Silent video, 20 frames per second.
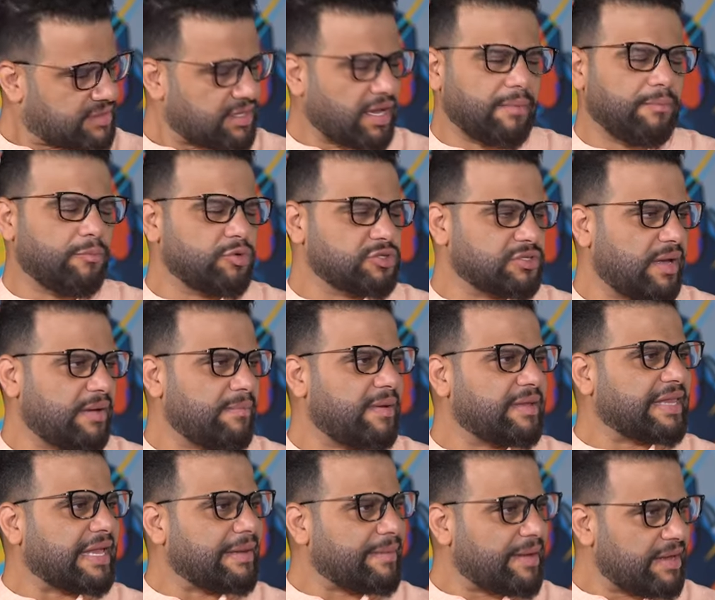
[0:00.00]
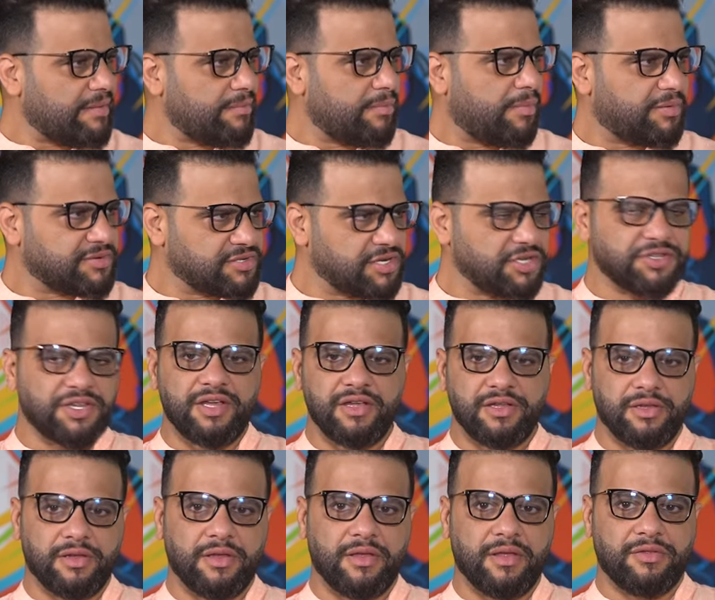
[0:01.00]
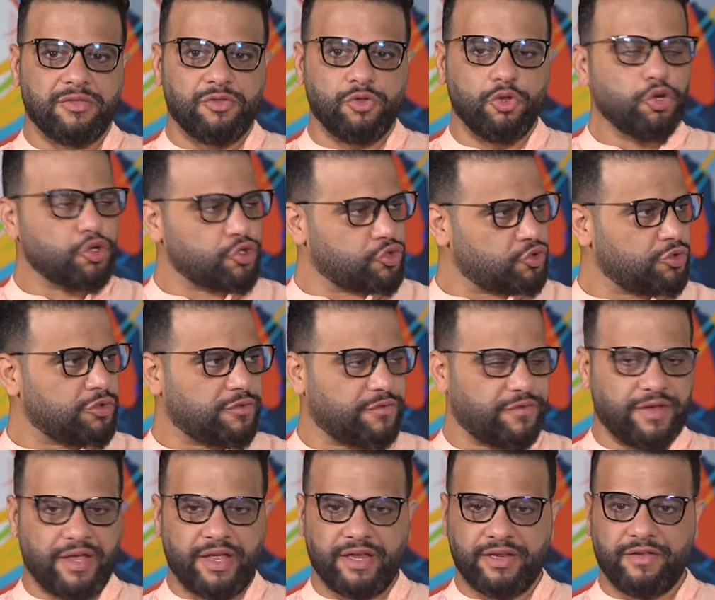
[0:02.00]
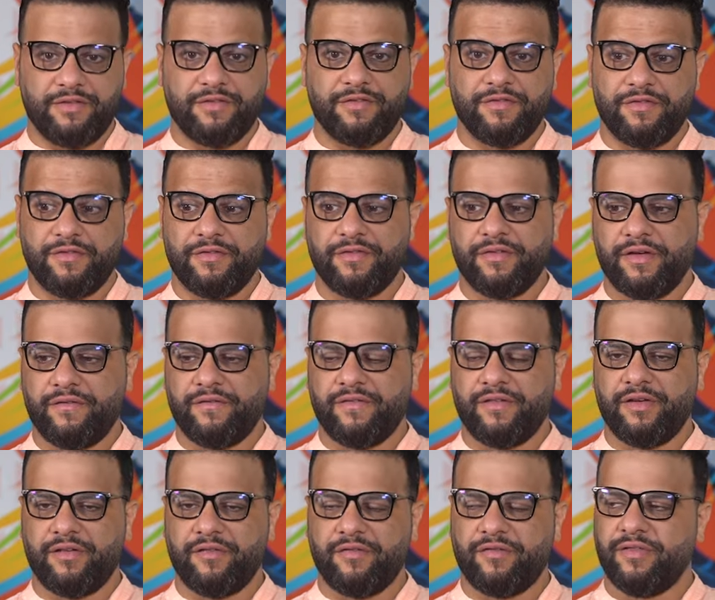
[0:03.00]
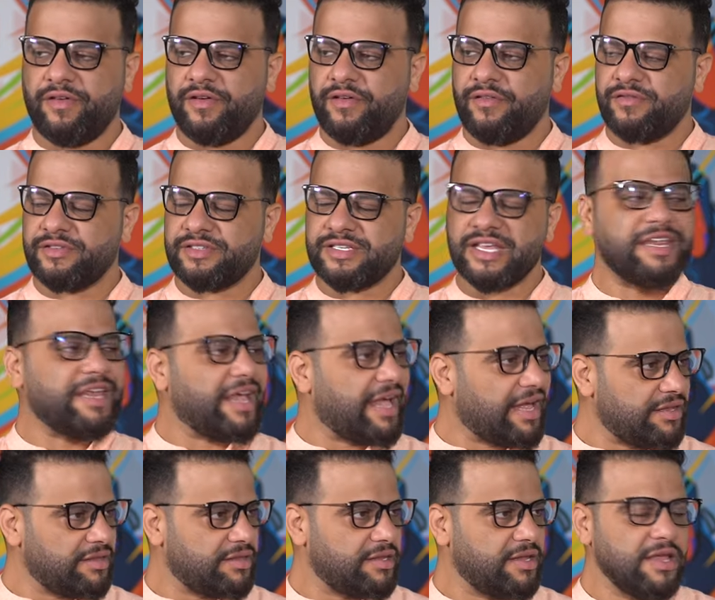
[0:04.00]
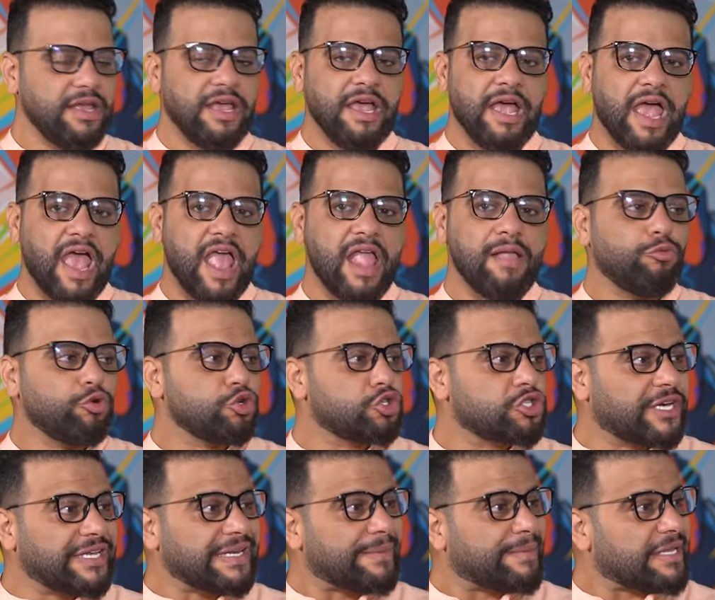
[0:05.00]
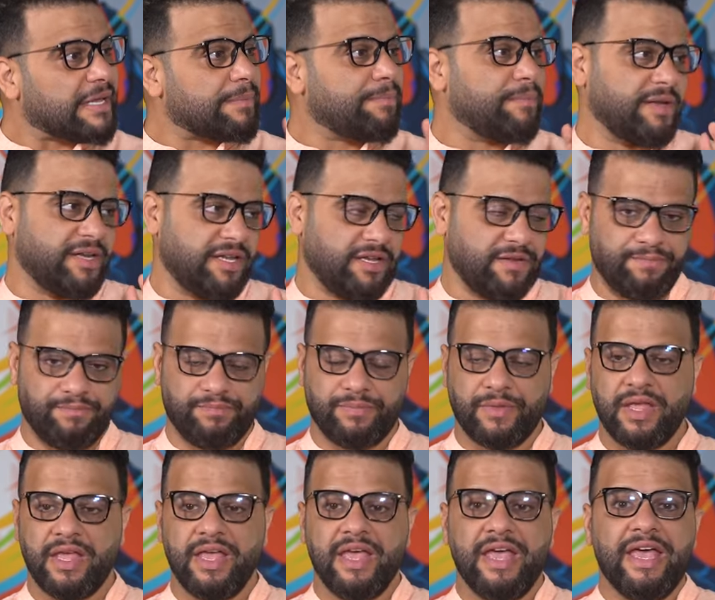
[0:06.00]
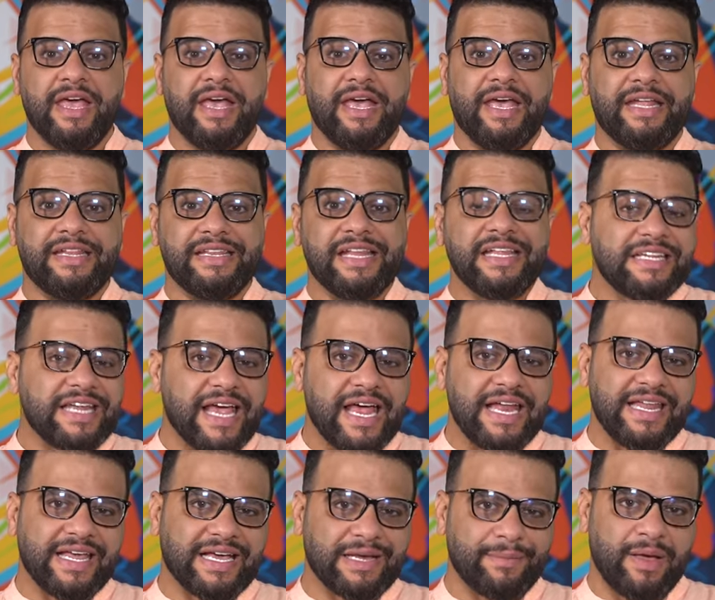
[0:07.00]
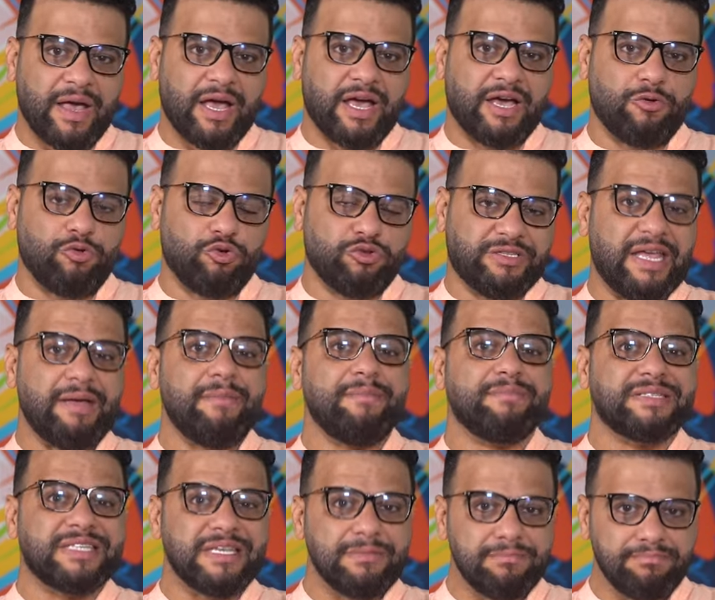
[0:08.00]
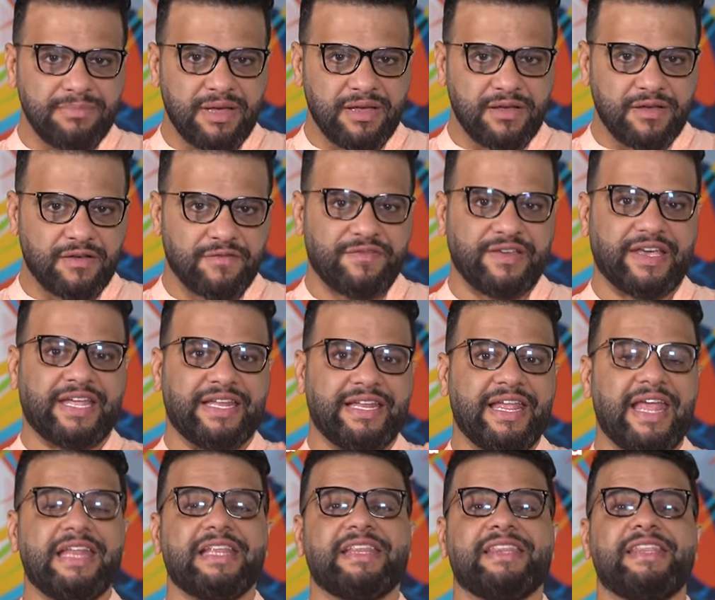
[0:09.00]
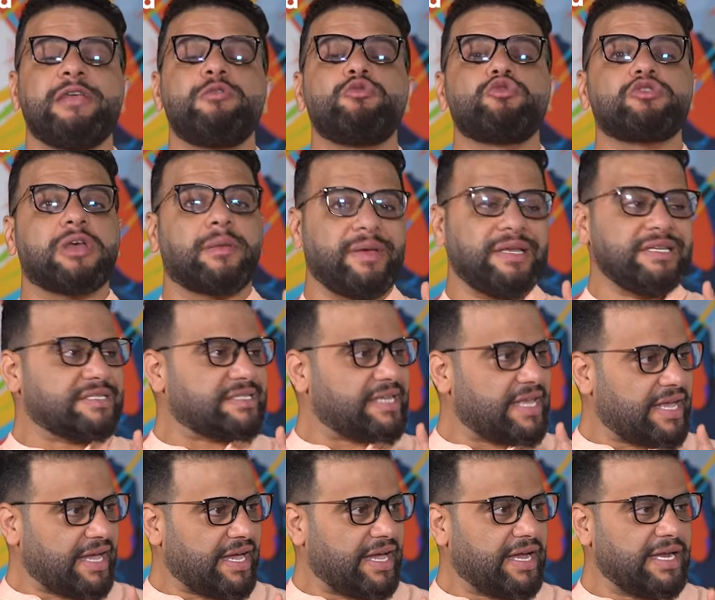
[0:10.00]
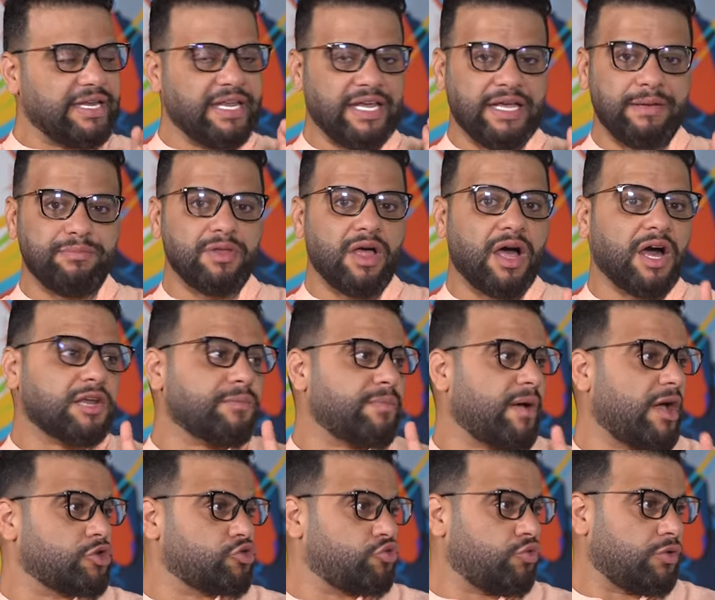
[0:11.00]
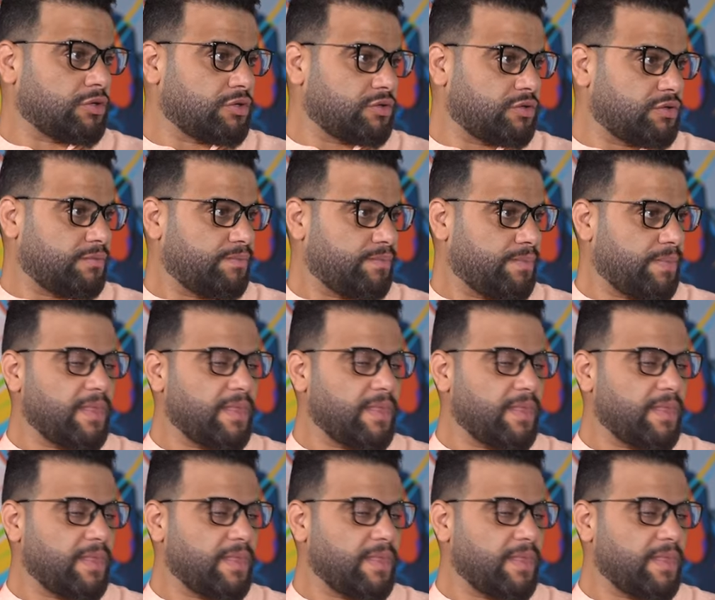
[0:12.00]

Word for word: صح بص يا بقى تعالى ايه ببساطه نرصد يعني في, في, في سريعا المشكله بدات منين النادي الاهلي يا جماعه قدام سيمبا في خلال 72 ساعه لعبنا اربع اشواط